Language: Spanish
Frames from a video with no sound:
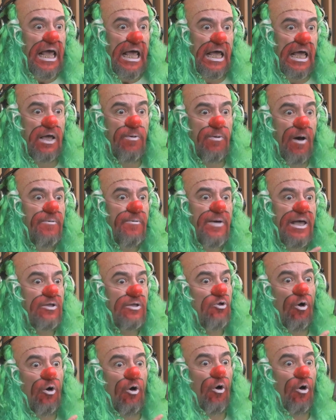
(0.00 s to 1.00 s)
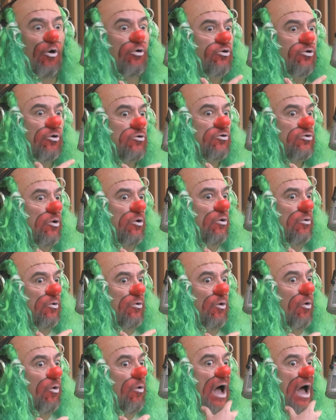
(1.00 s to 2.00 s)
y va viendo otros
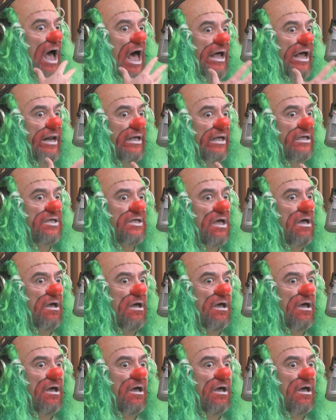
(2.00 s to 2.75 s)
lugares